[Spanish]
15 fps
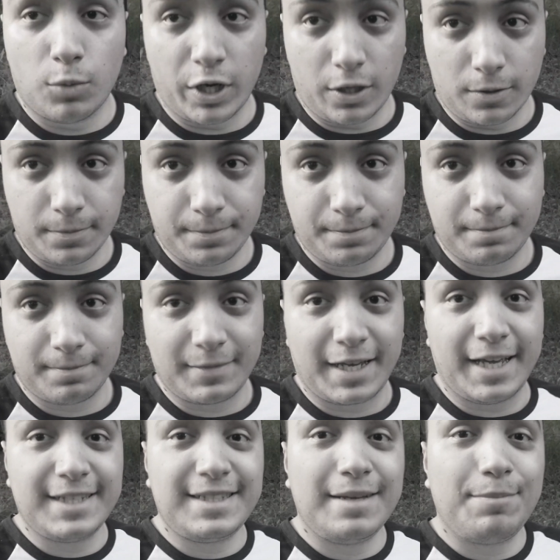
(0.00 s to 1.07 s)
Bueno,
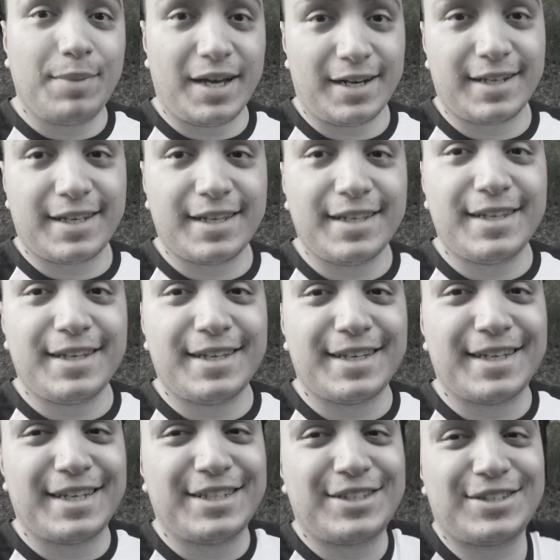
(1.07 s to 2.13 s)
este parque
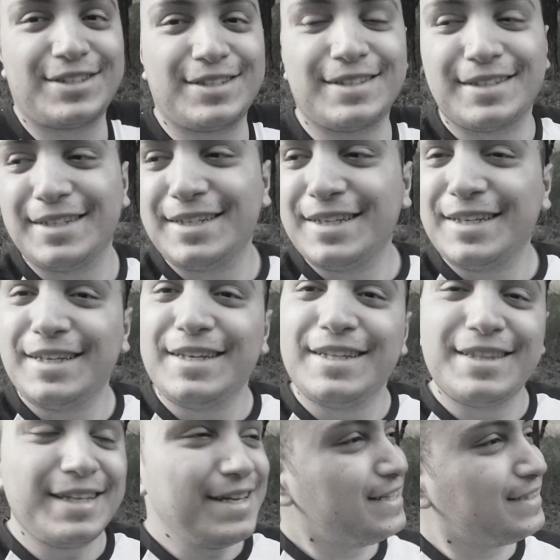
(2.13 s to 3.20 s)
es
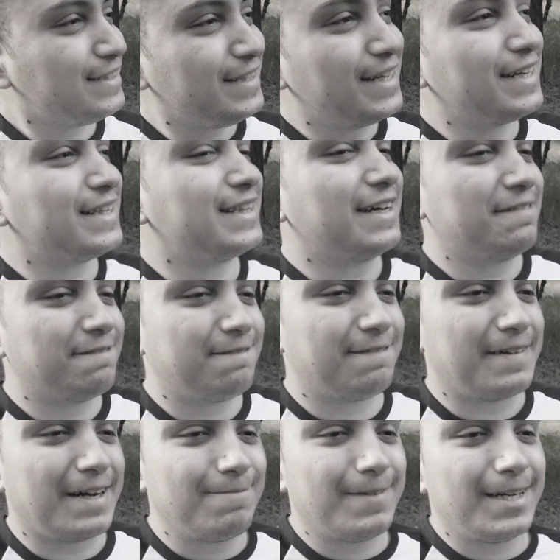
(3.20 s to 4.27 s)
tiene cierta
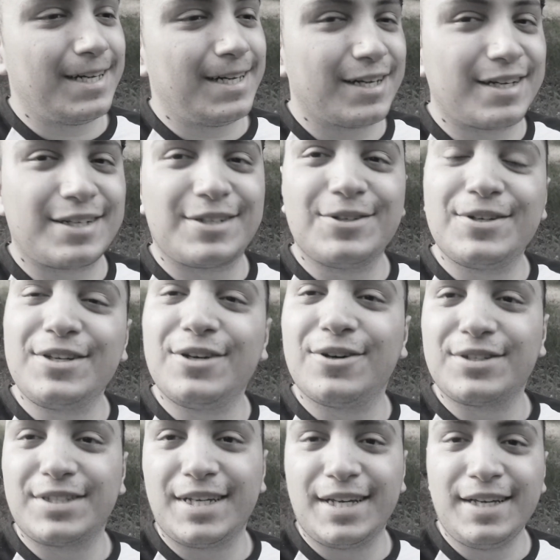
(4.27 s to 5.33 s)
fama
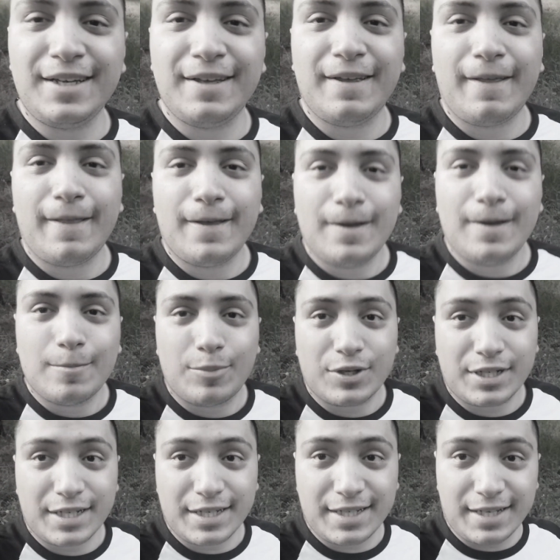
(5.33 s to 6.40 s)
curiosa
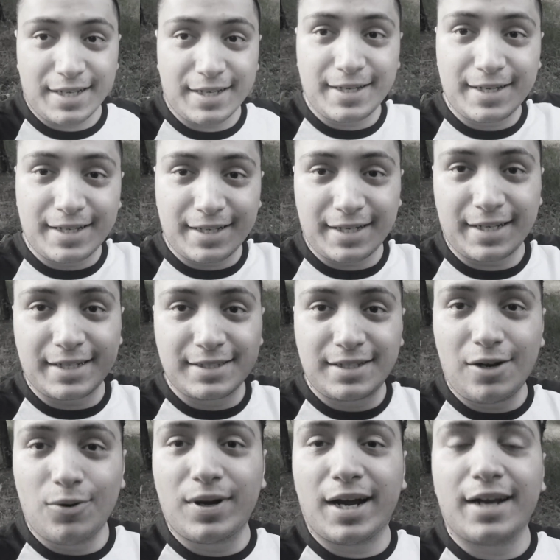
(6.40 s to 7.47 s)
porque
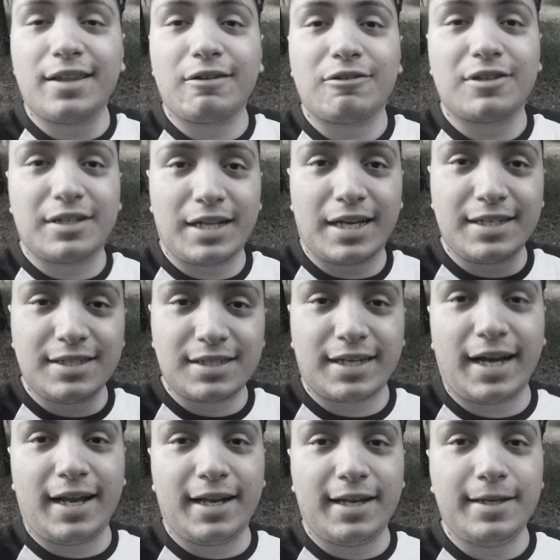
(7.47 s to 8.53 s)
este lugar de Cutlán
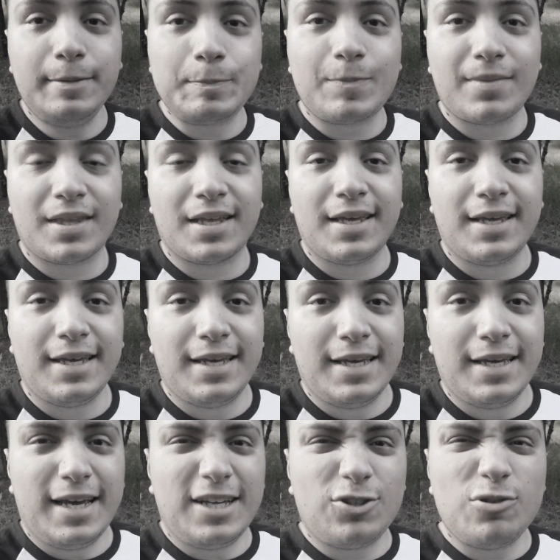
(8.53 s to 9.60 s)
Iscali
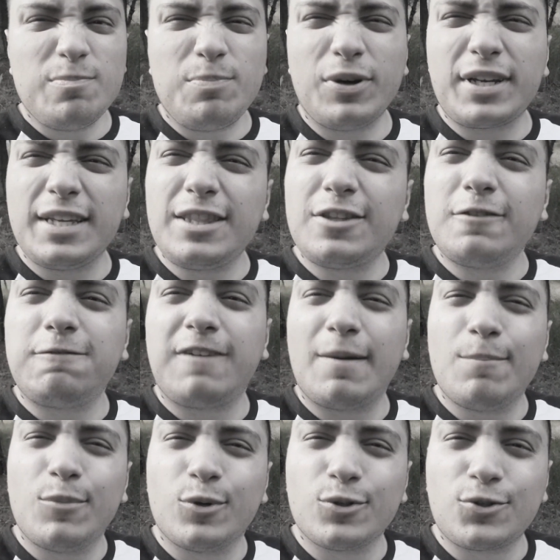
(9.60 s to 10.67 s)
es un poquito
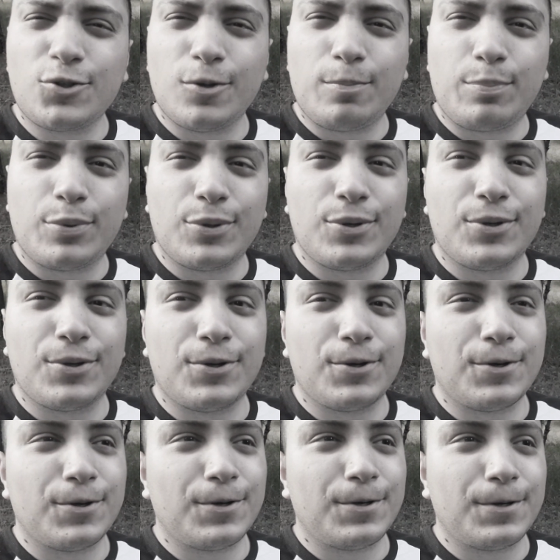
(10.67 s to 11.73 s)
famoso
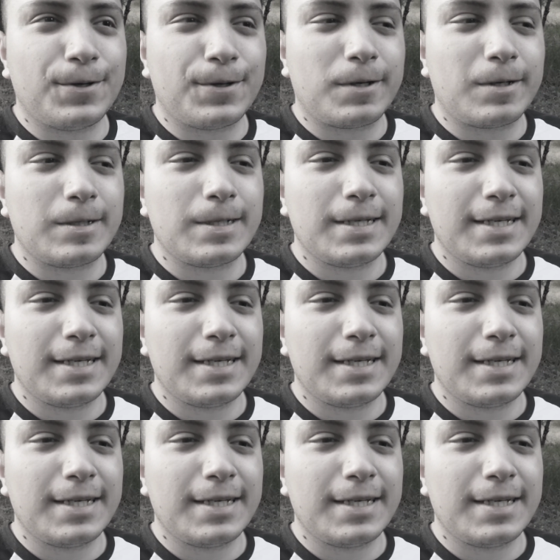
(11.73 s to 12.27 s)
por